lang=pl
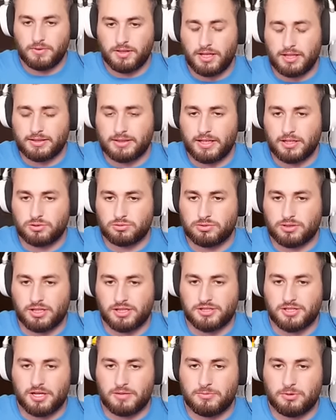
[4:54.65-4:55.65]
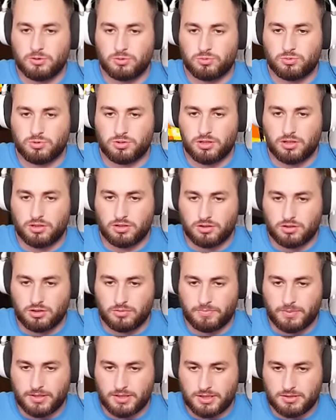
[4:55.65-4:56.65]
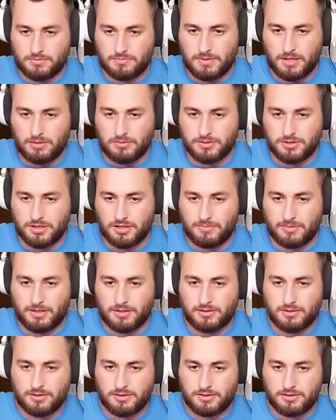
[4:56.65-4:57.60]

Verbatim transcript: Ja też tutaj ziemi już dużo kopię, żeby miały ziemię.